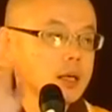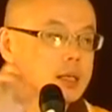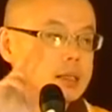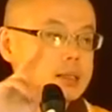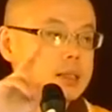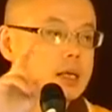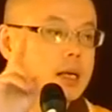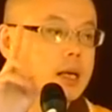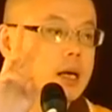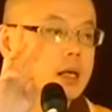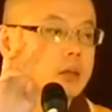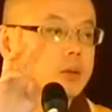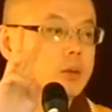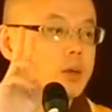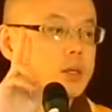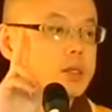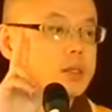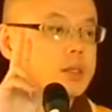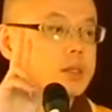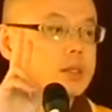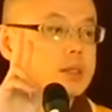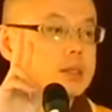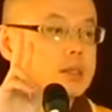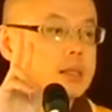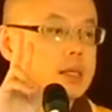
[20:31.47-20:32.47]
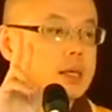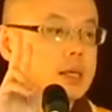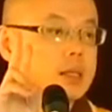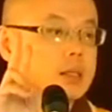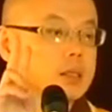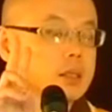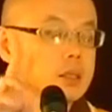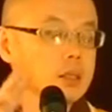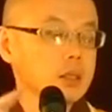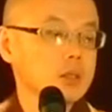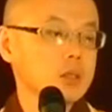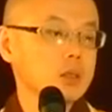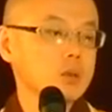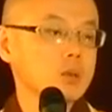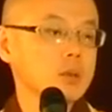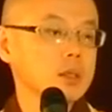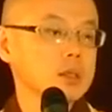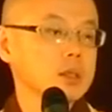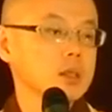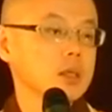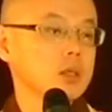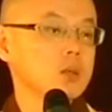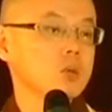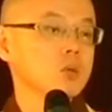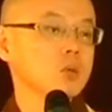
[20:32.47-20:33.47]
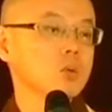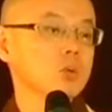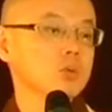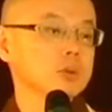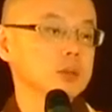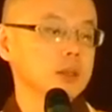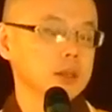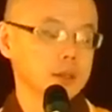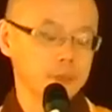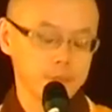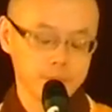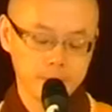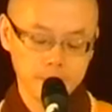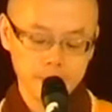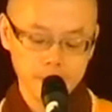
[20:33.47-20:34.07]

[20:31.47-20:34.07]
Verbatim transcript: 这两段时间你是最清楚的。